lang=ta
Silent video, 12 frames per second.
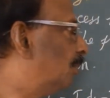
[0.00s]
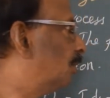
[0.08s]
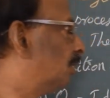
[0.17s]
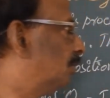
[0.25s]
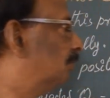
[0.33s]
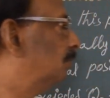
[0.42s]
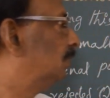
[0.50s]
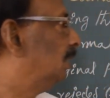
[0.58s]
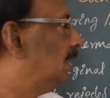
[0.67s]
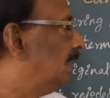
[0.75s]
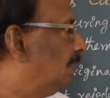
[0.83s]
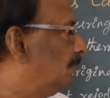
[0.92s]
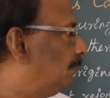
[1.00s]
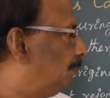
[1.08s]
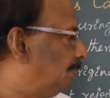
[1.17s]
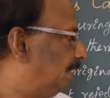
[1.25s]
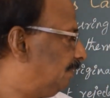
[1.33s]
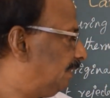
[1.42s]
போடணும்
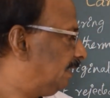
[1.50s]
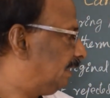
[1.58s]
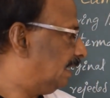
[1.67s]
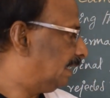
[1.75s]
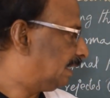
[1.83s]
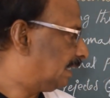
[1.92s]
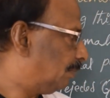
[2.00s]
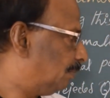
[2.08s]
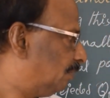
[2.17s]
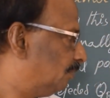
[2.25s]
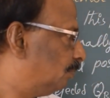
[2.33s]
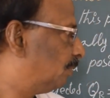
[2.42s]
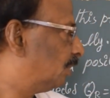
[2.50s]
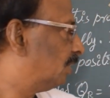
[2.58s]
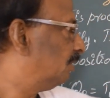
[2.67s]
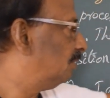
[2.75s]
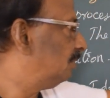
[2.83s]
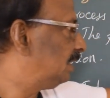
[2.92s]
பிவி டயக்ராமாவும்
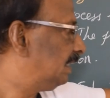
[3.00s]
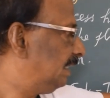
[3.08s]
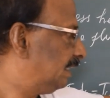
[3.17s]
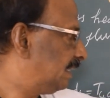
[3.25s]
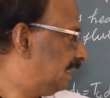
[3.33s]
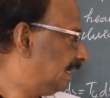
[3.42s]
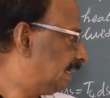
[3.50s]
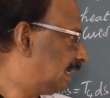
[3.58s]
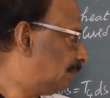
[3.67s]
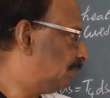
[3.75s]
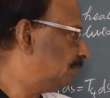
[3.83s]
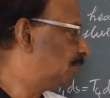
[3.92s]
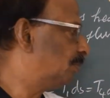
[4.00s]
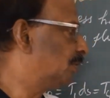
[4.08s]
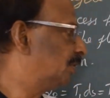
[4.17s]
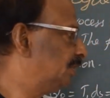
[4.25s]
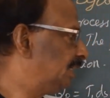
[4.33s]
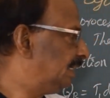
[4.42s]
போடணும் டிஎஸ் டயக்ராமாவும்
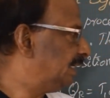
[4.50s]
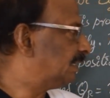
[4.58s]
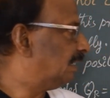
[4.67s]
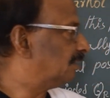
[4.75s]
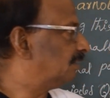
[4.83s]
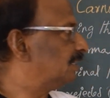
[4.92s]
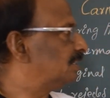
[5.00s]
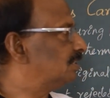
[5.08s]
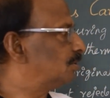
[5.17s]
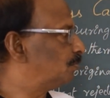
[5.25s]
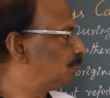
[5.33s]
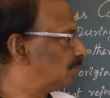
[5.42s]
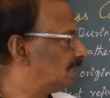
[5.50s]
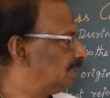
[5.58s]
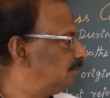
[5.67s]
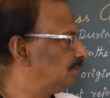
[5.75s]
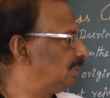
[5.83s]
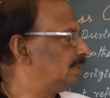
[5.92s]
போடணும் இனி கால்குலேஷன்ஸ் பூரா
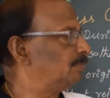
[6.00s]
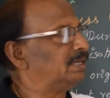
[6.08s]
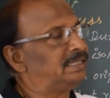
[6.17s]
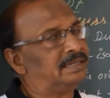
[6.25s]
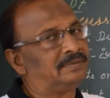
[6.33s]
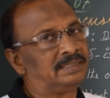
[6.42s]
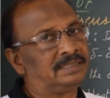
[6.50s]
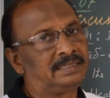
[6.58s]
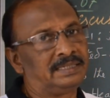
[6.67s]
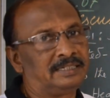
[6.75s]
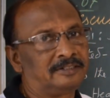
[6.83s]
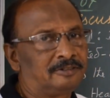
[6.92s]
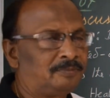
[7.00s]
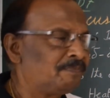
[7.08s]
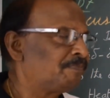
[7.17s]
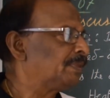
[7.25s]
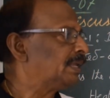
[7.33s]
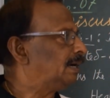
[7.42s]
இதுவும் இதே மாதிரியே வந்துக்கிட்டே இருக்கும்
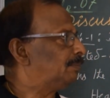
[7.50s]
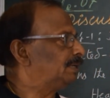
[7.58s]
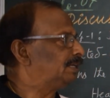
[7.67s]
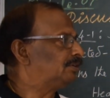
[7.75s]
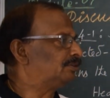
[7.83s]
அப்போ இன்னும்